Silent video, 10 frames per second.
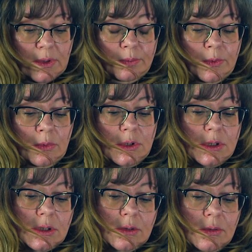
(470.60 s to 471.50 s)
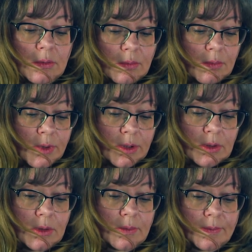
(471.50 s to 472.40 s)
вопрос
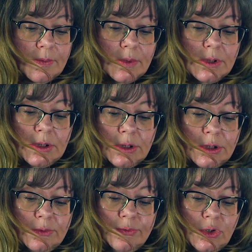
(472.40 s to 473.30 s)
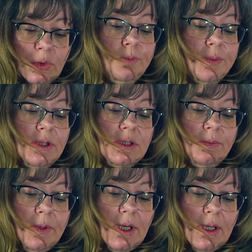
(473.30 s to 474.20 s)
был, значит, в чем
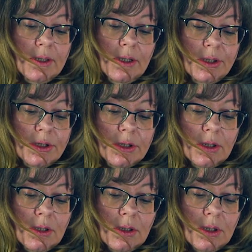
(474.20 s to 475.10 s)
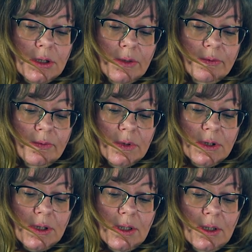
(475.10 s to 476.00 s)
принципиальное отличие ландшафтного
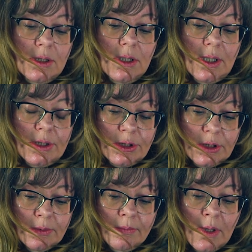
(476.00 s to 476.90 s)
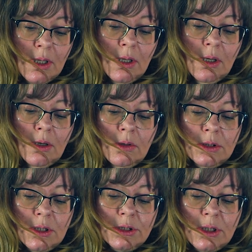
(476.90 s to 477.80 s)
дизайна дачи –
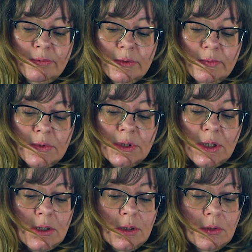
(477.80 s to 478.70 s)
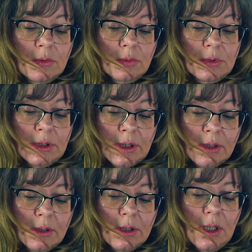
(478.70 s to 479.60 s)
от ландшафтного дизайна
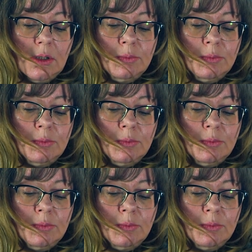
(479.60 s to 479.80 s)
хутора и как